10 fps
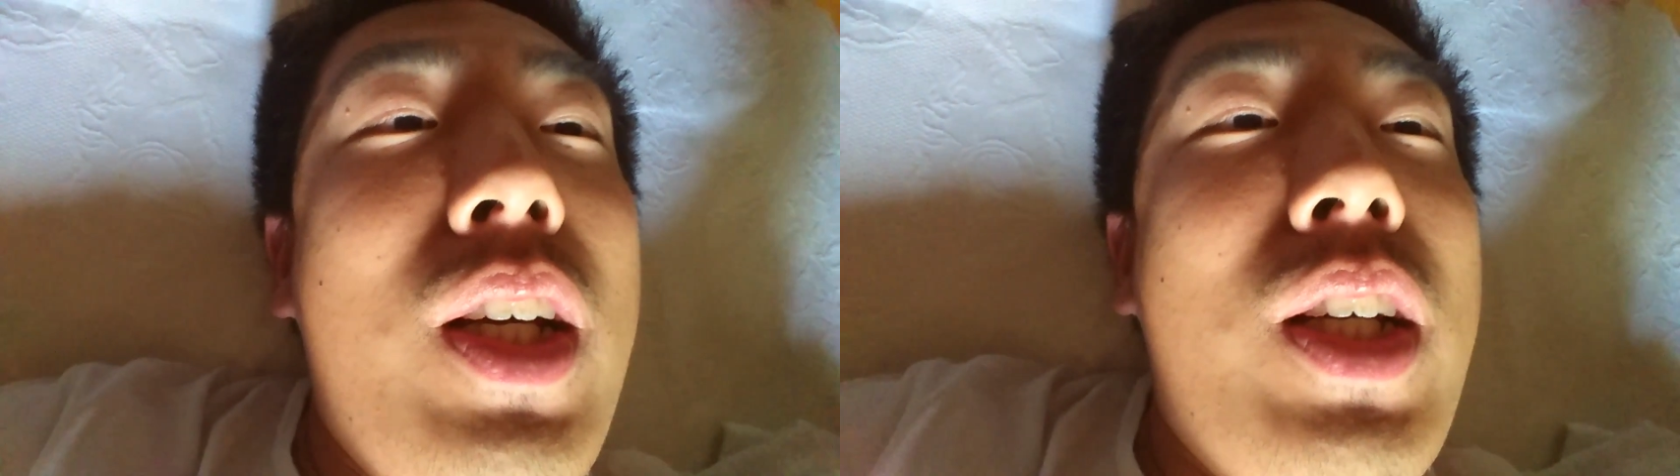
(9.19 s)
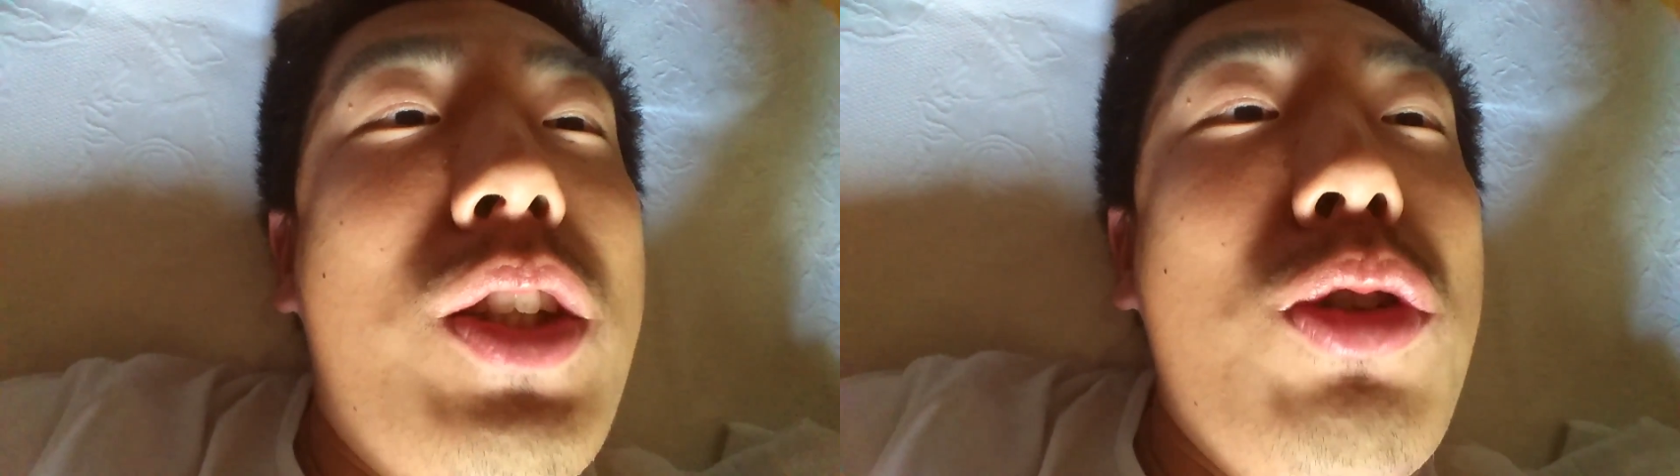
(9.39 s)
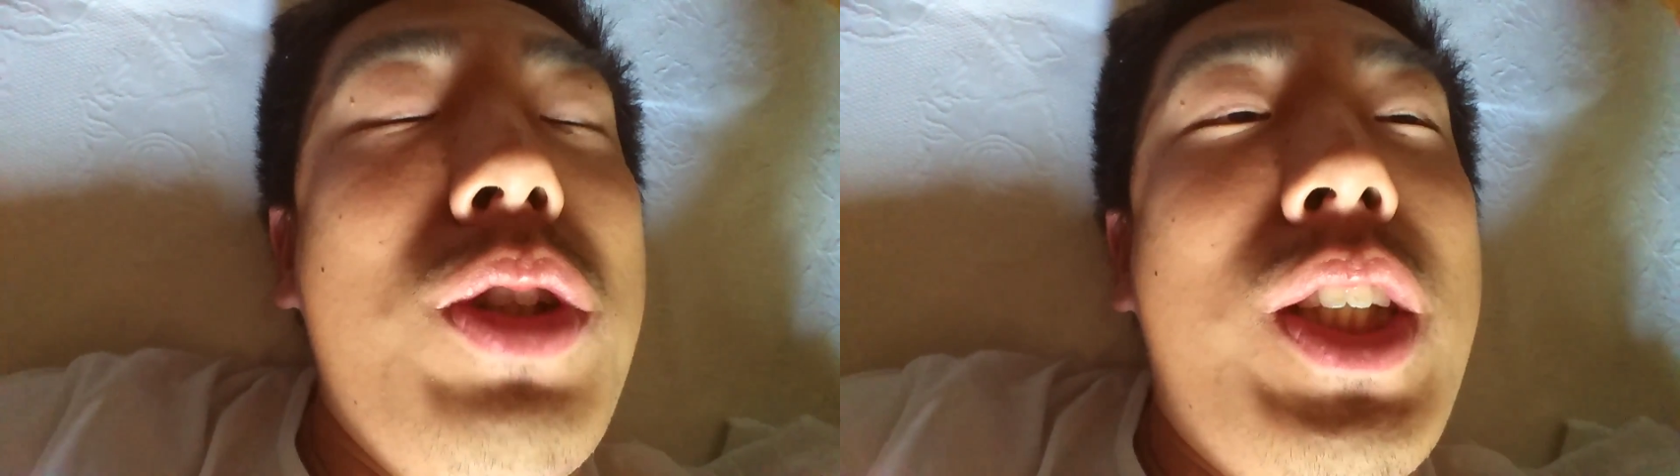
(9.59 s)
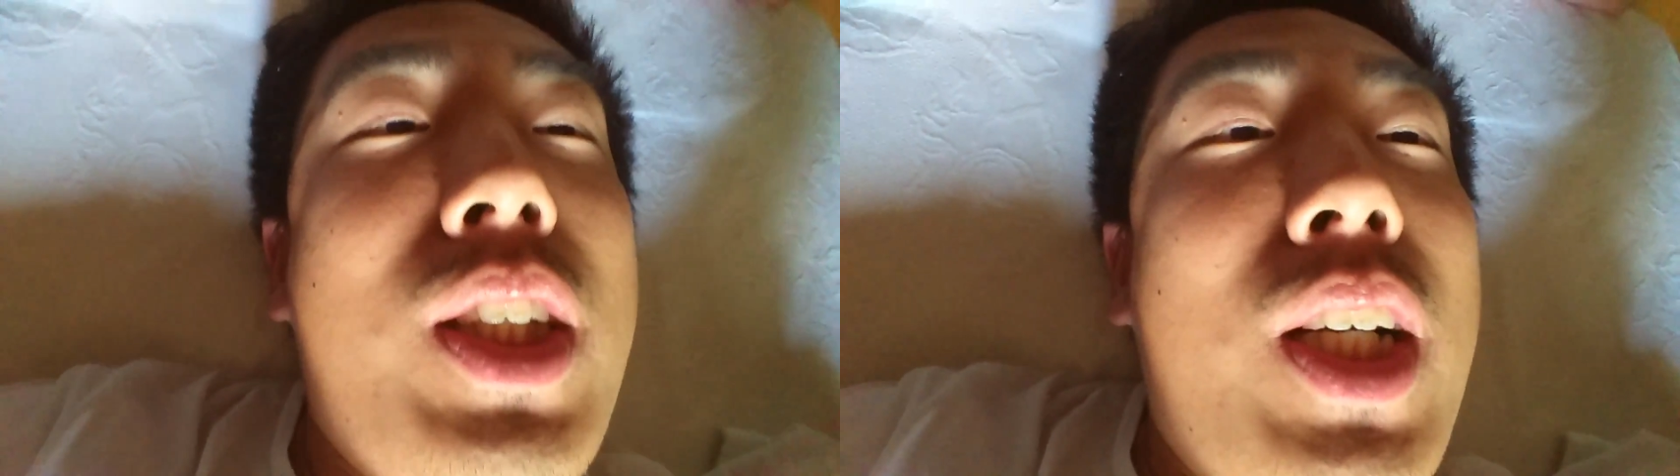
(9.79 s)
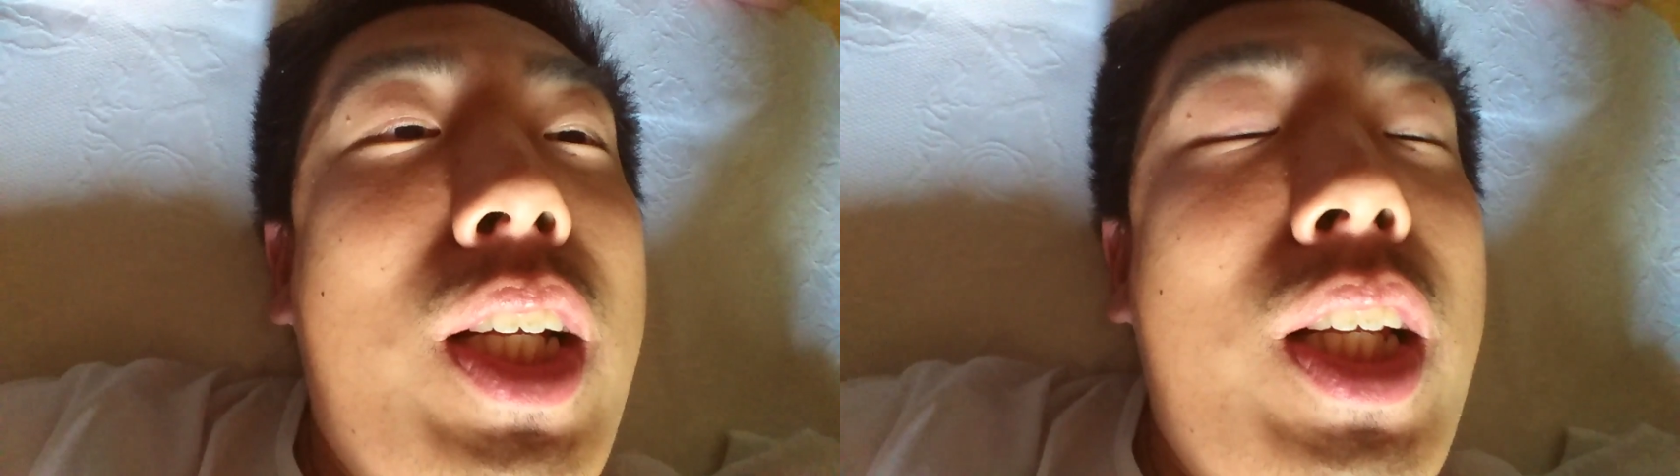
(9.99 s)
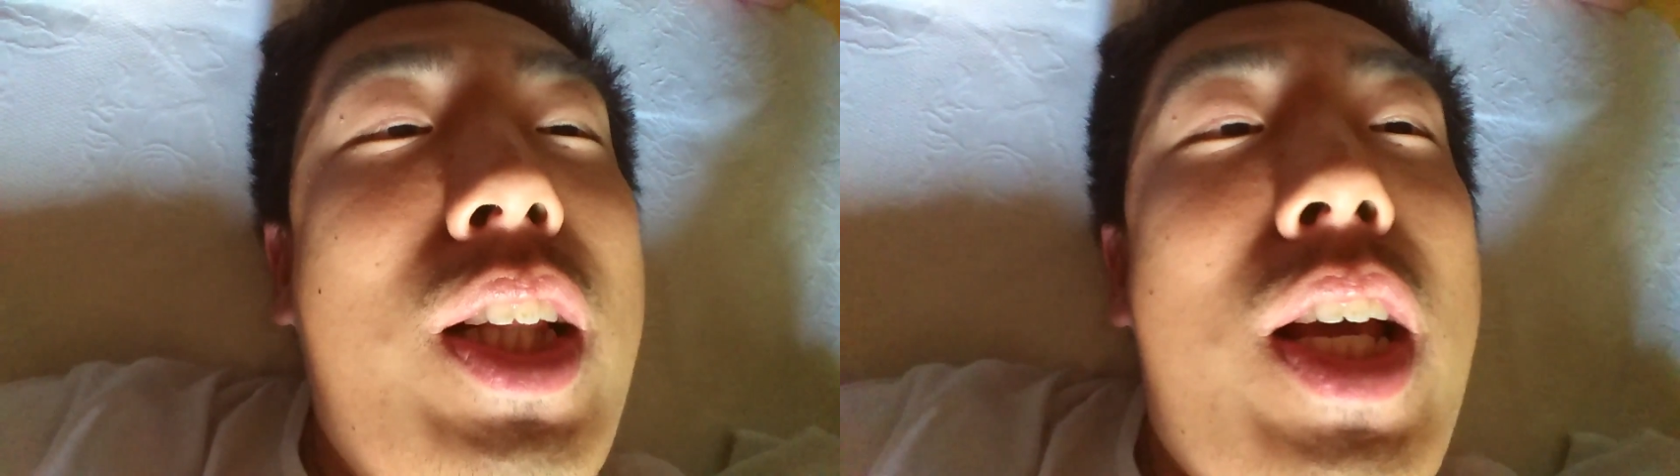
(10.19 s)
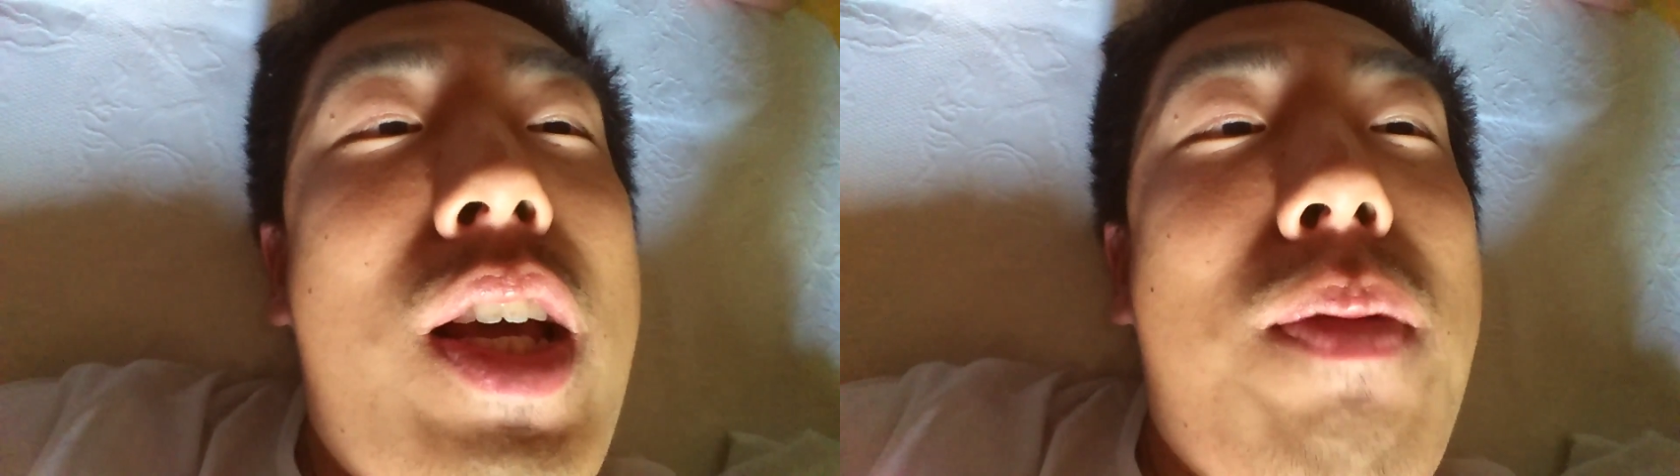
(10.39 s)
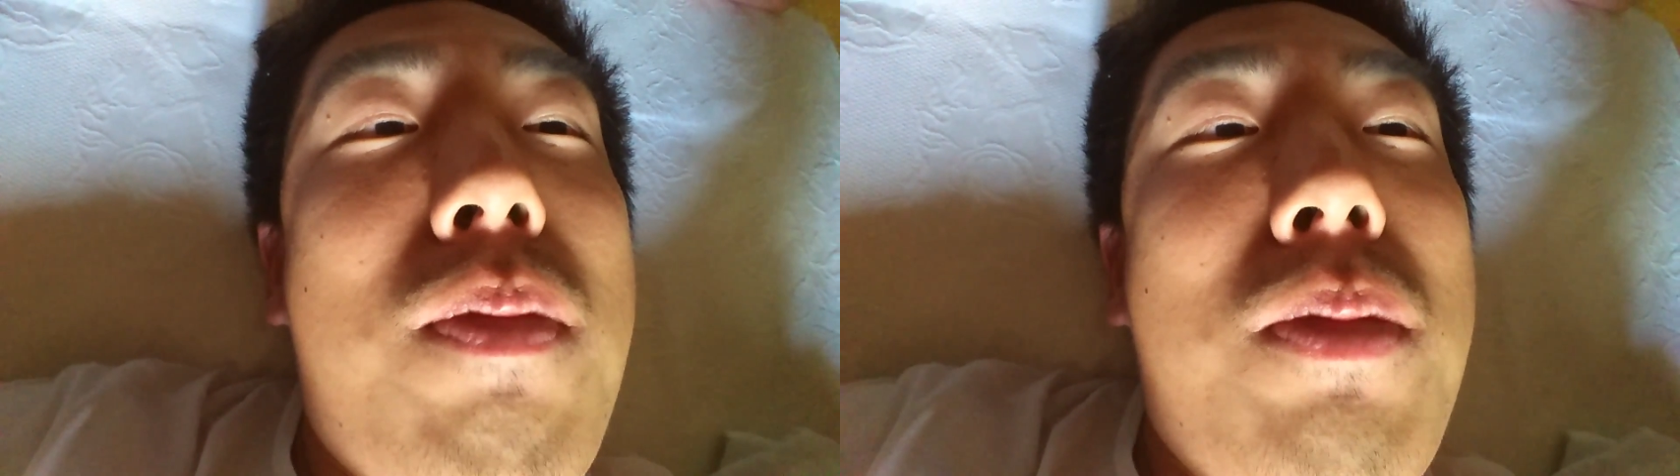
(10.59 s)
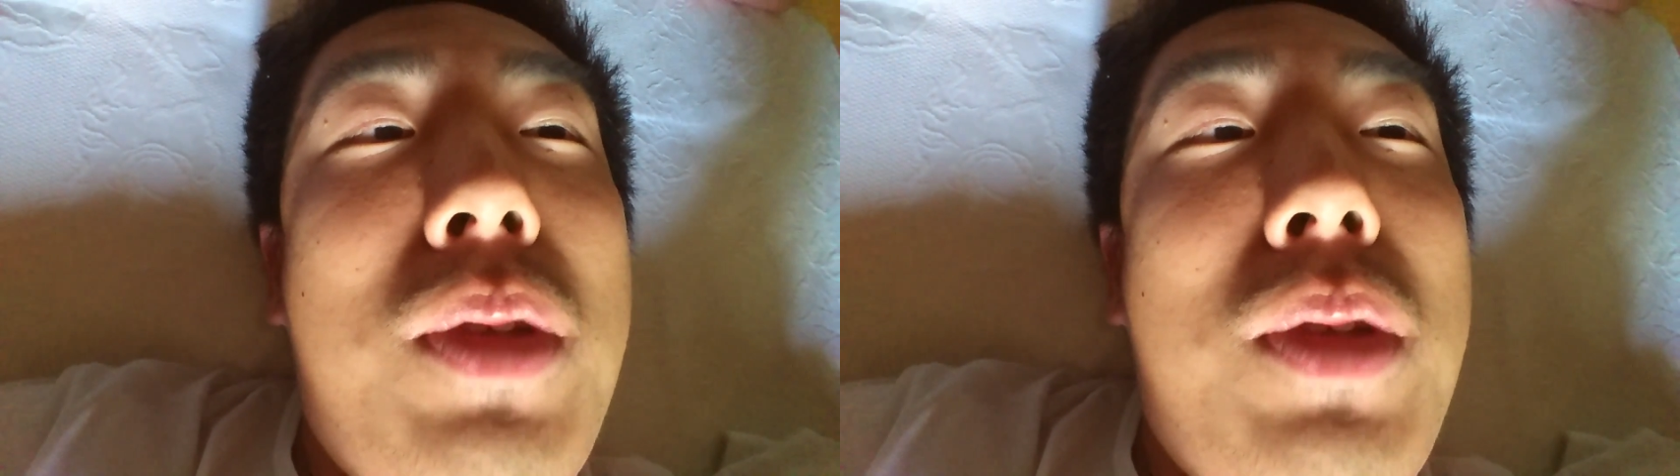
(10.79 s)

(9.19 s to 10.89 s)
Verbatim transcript: え11対2で、